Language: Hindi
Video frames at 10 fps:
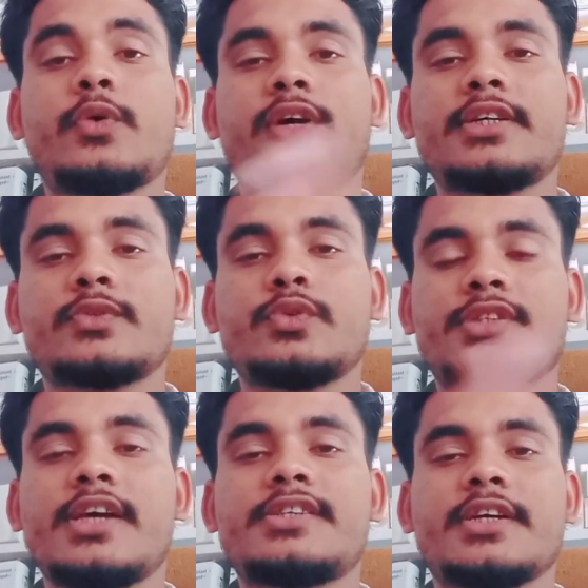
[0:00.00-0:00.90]
और आज
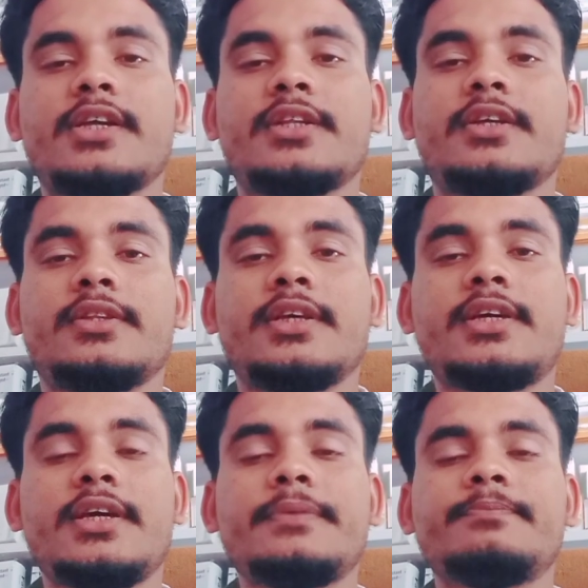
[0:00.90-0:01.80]
कुछ नया सीख लेते हैं
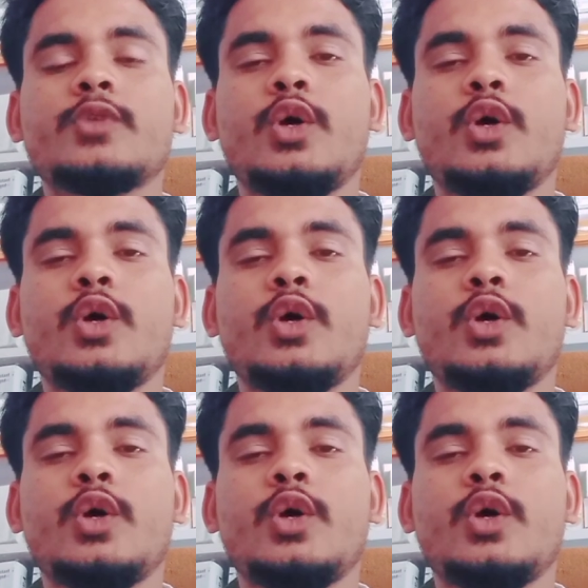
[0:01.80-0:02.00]
देखिए